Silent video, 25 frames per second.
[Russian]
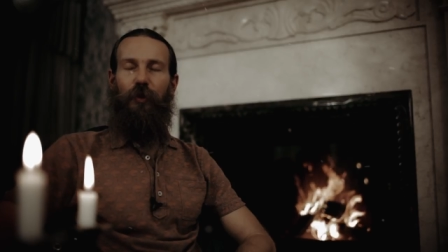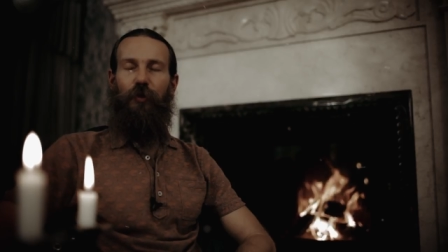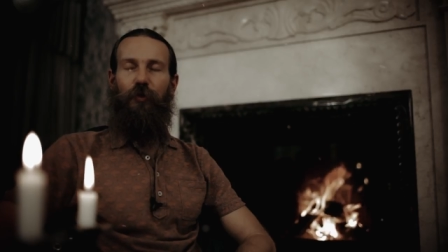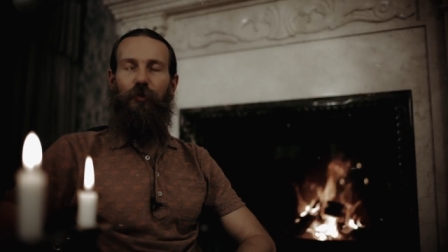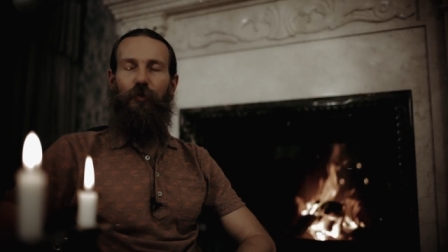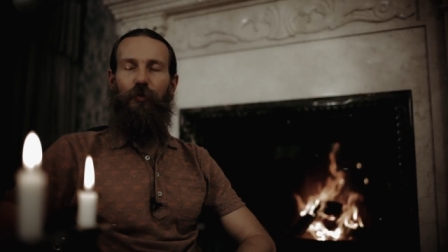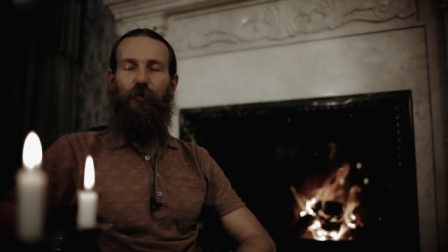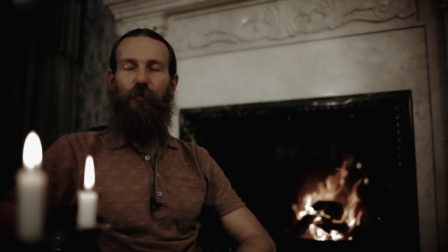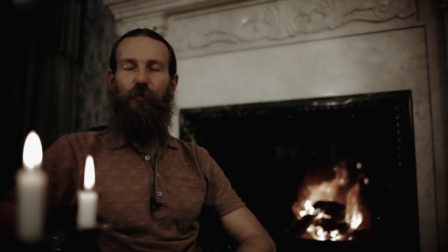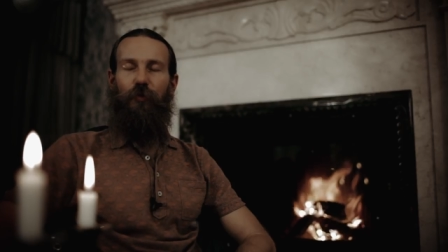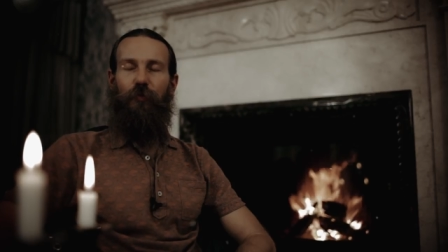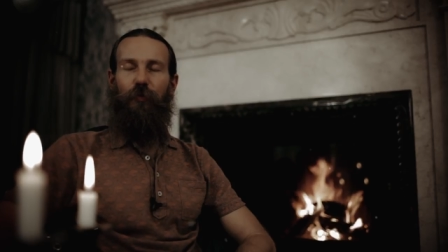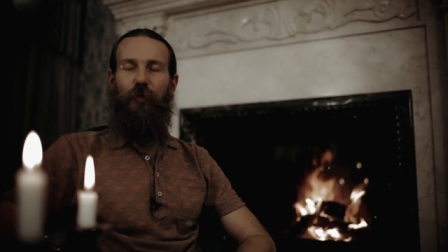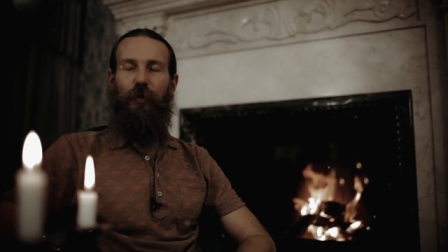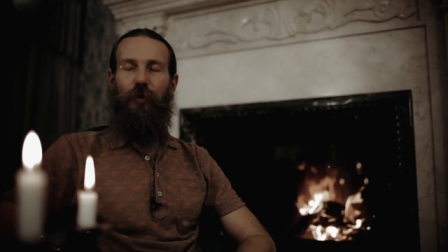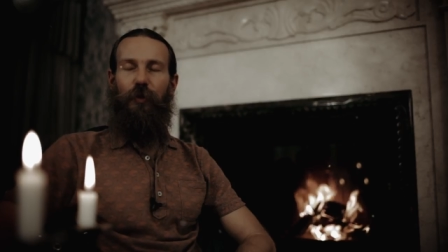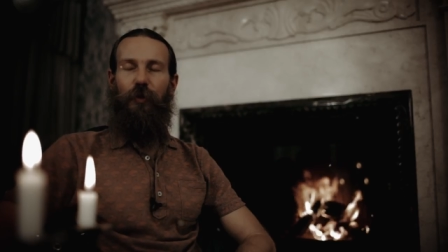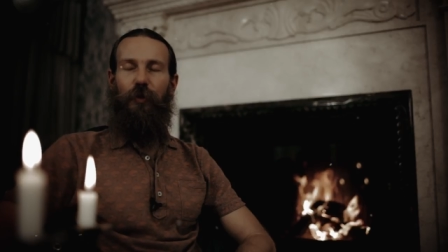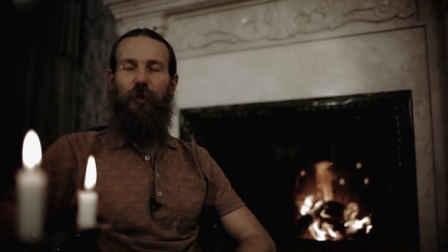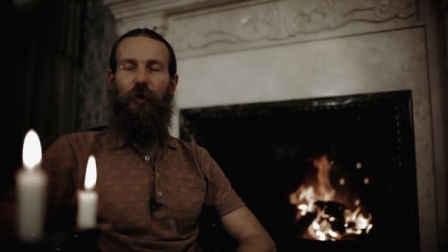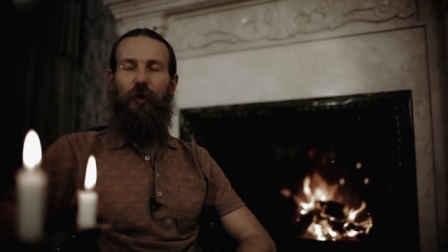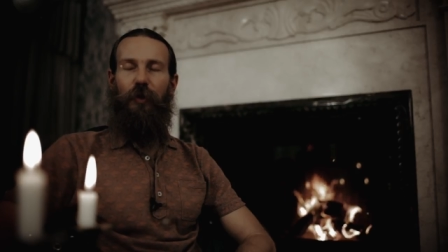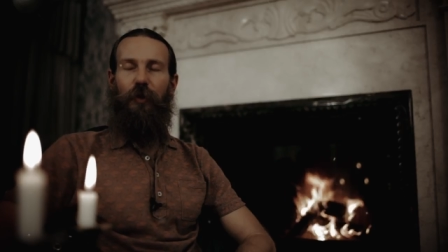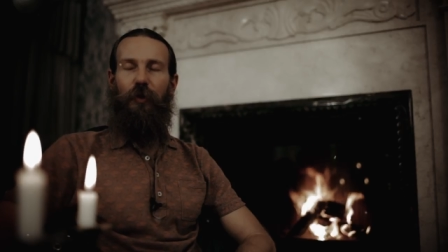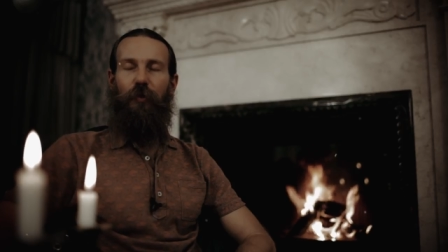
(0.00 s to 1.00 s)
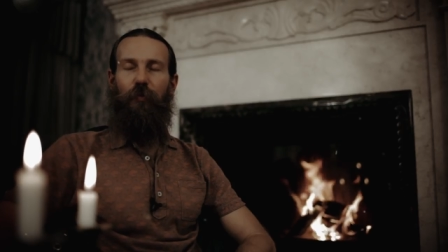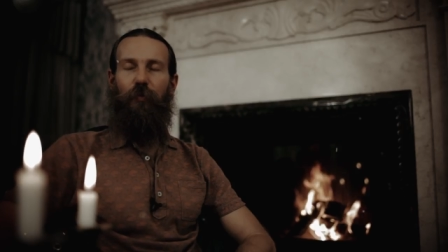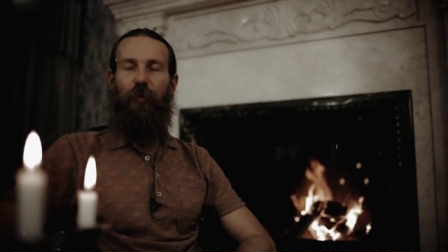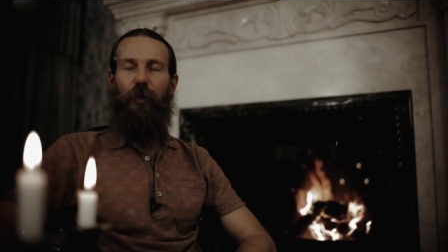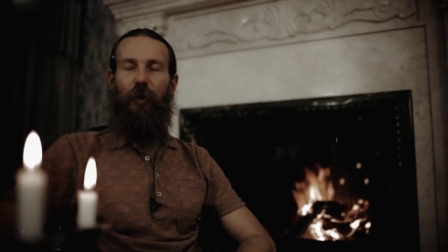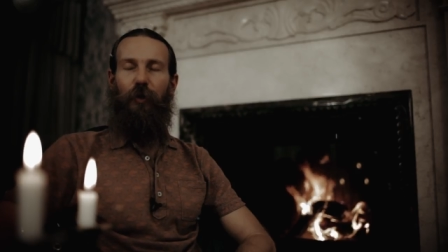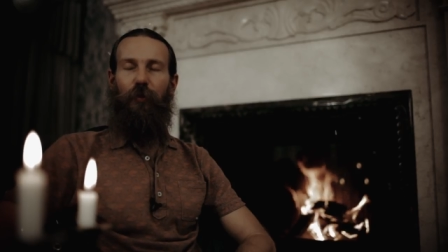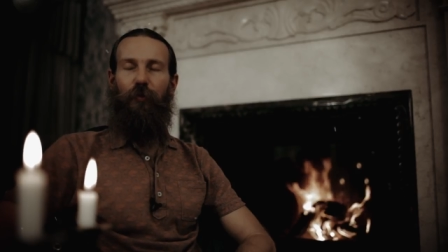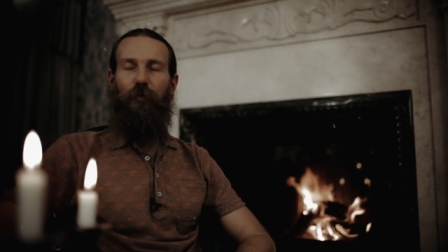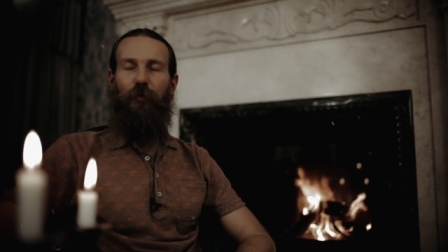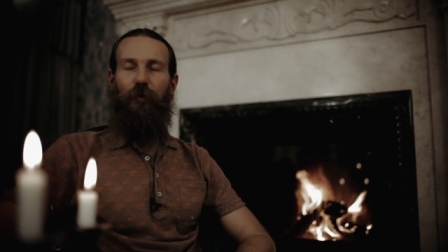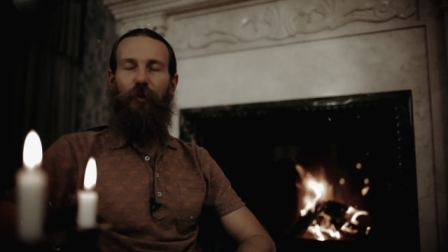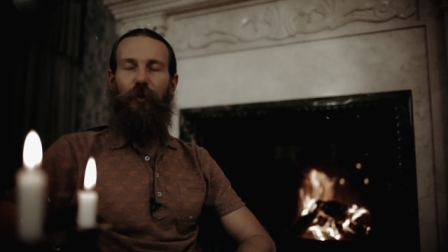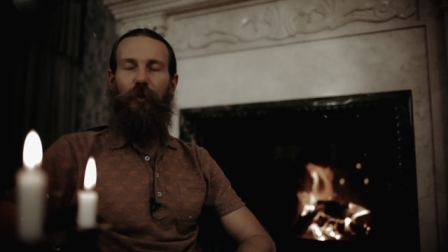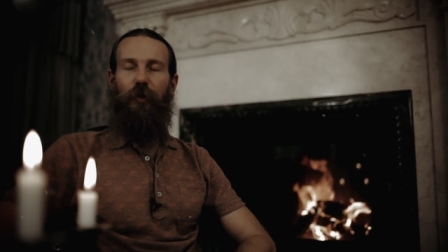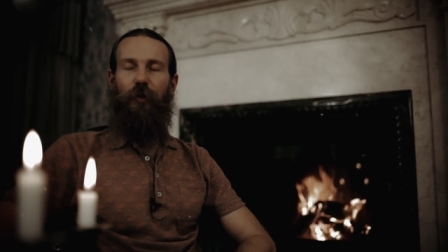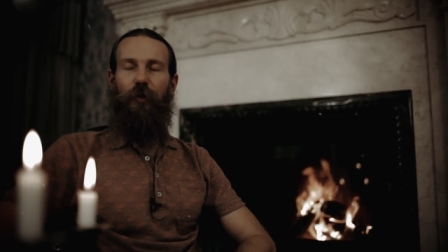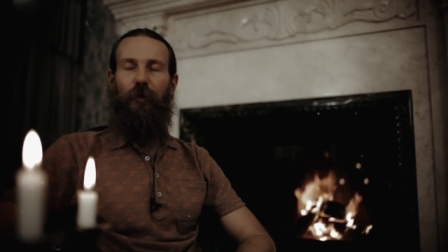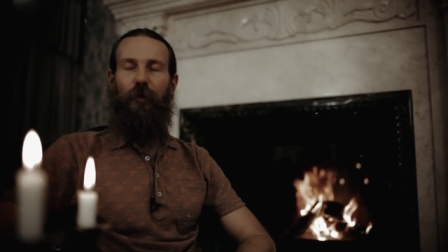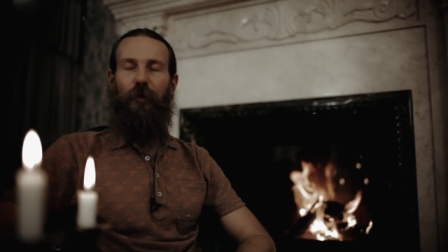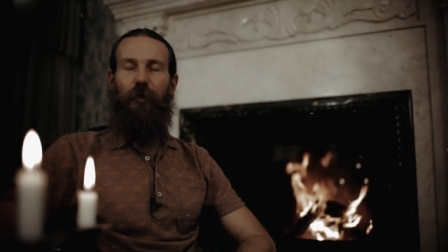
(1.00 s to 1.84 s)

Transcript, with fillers: чувствуем состояние покоя,